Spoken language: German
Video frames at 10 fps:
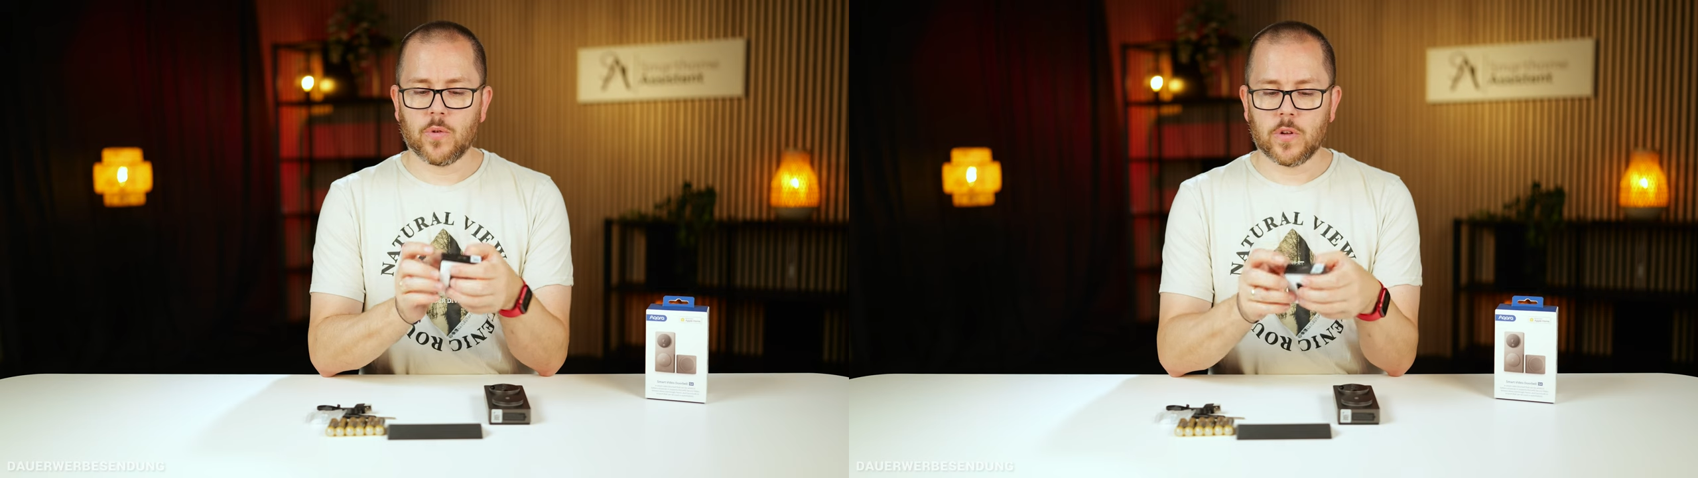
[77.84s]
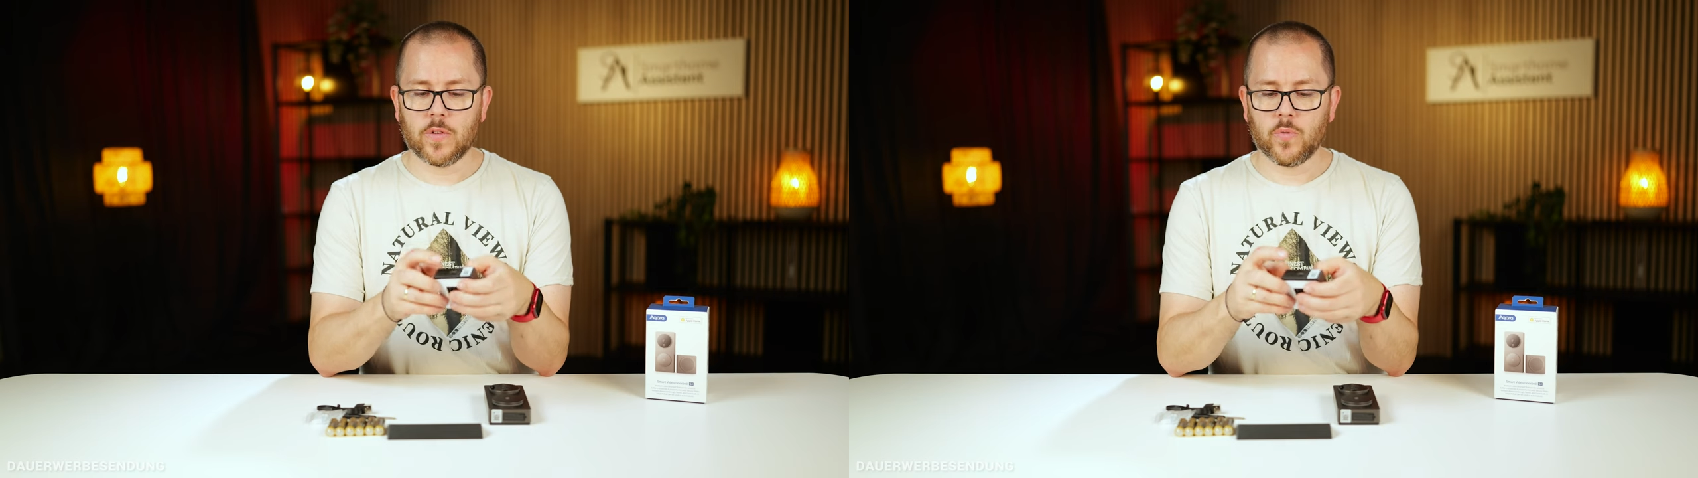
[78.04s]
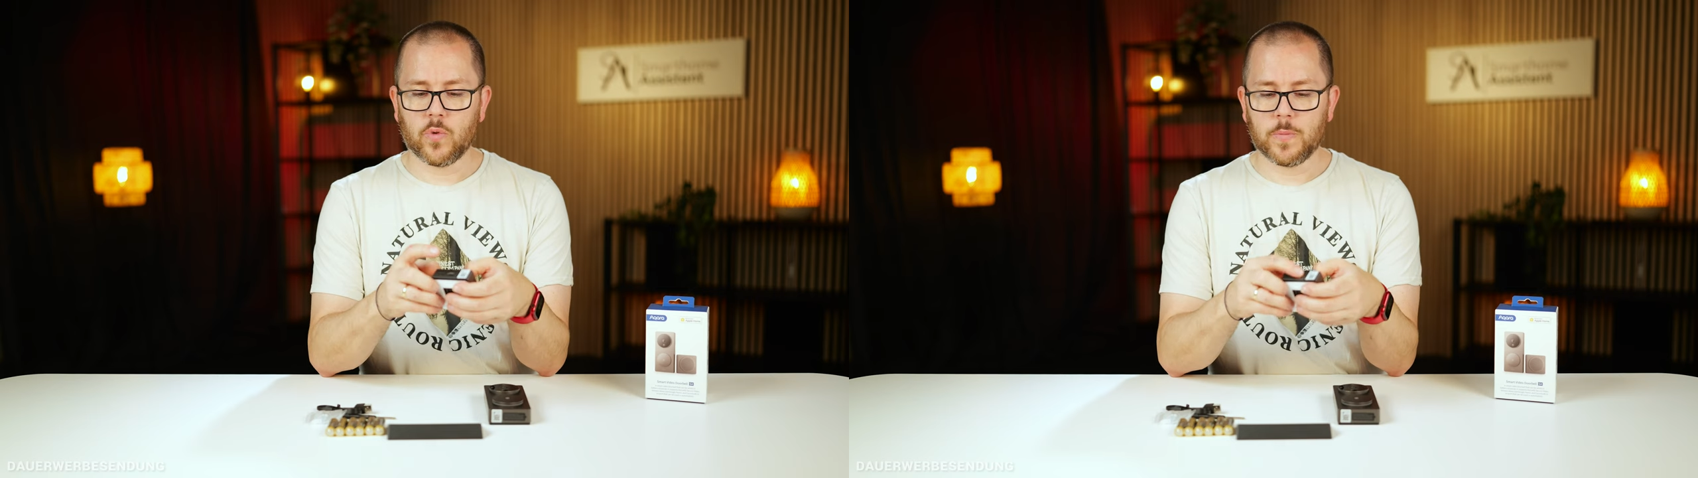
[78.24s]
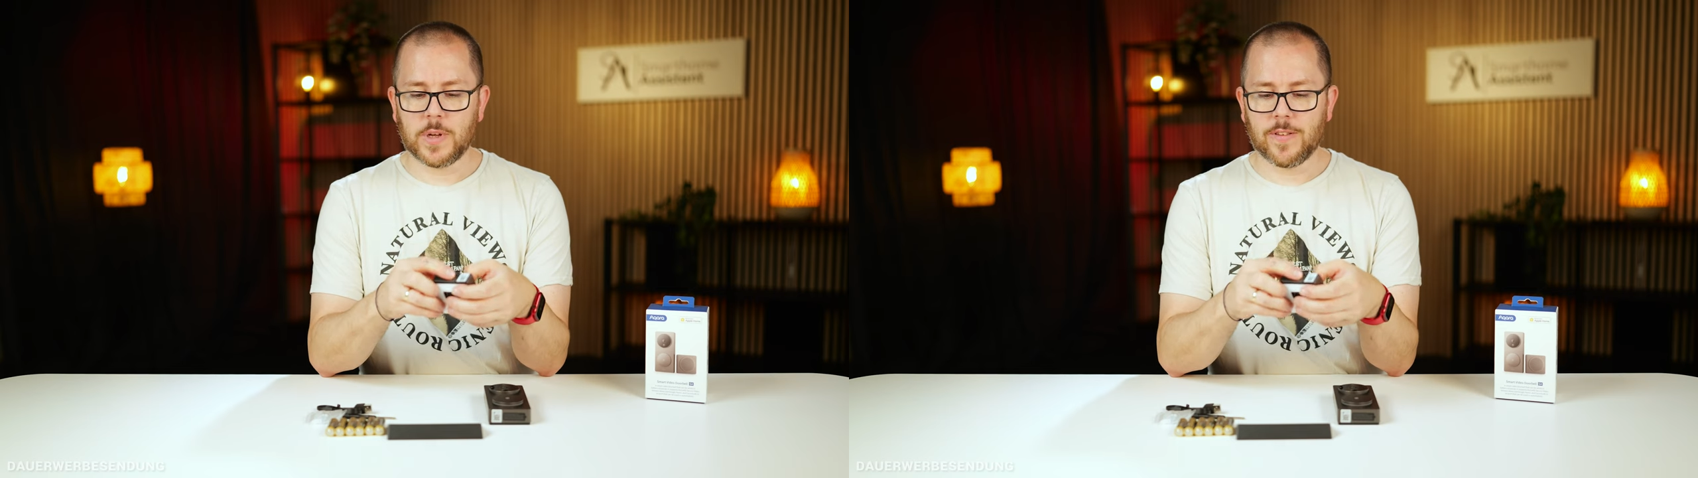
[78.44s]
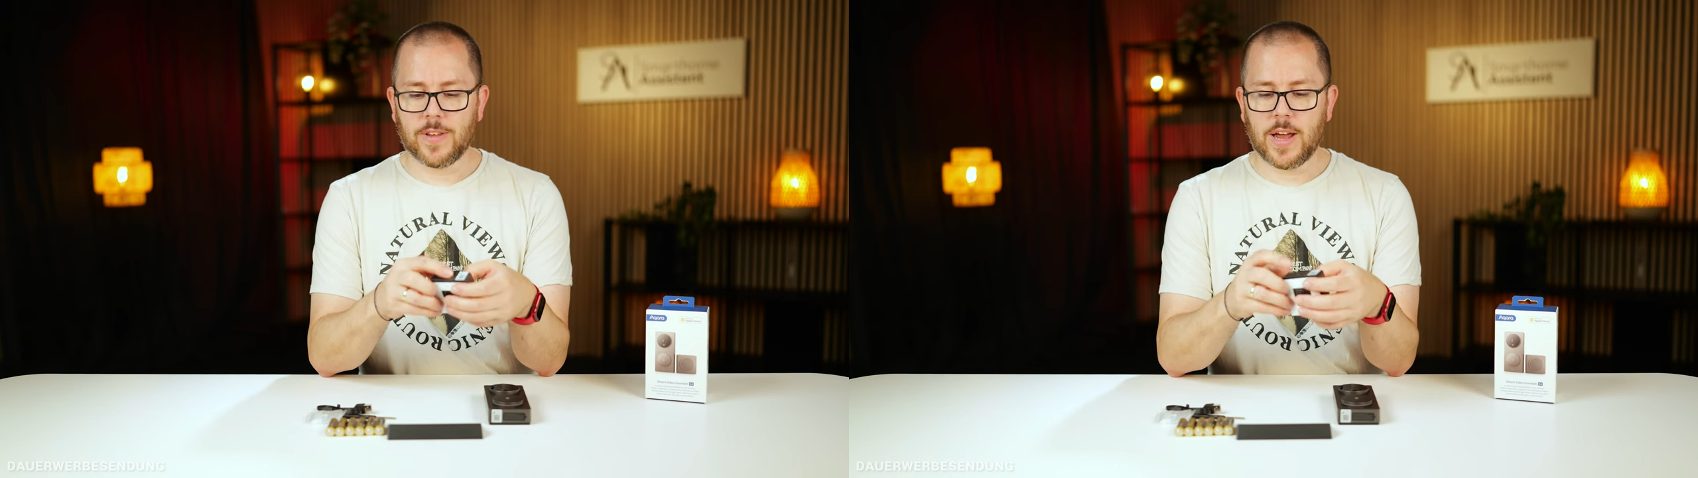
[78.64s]
unten ist ein
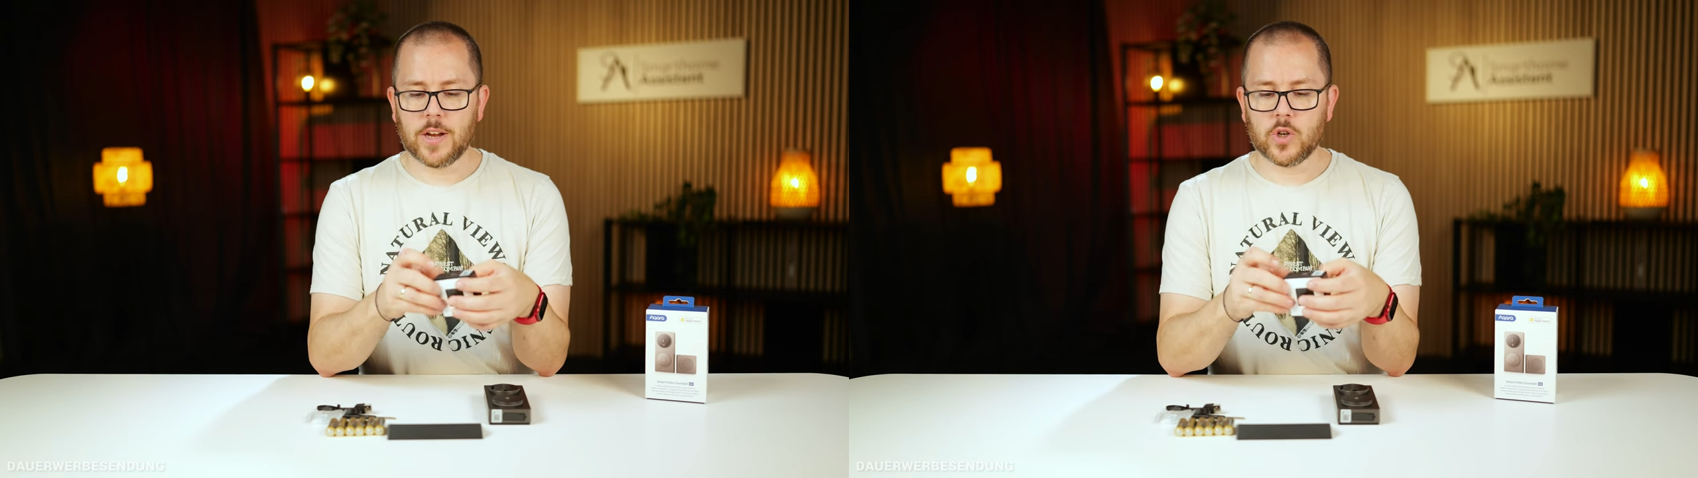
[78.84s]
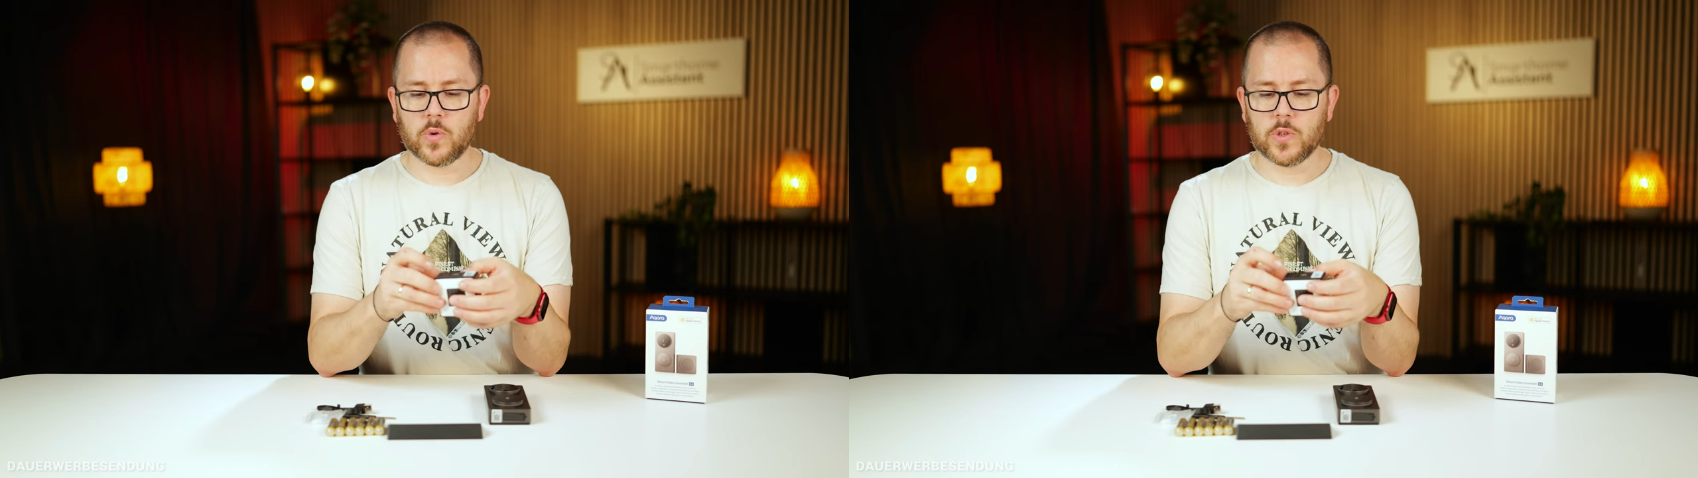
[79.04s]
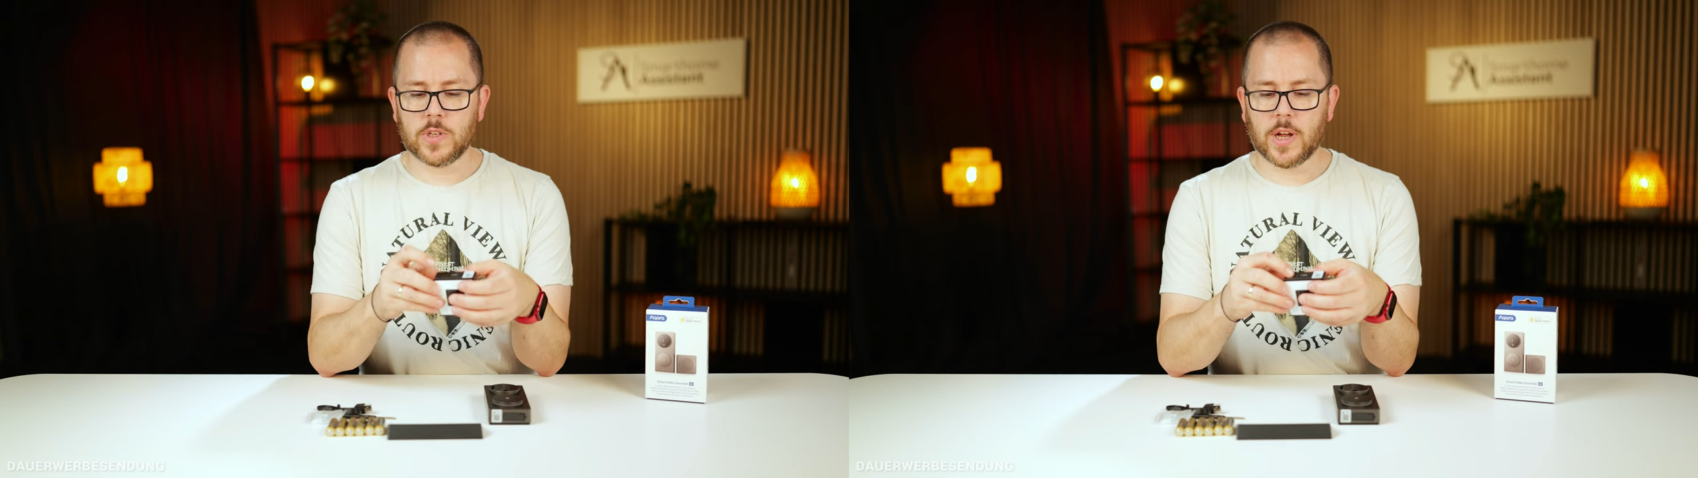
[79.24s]
USB-C-Anschluss.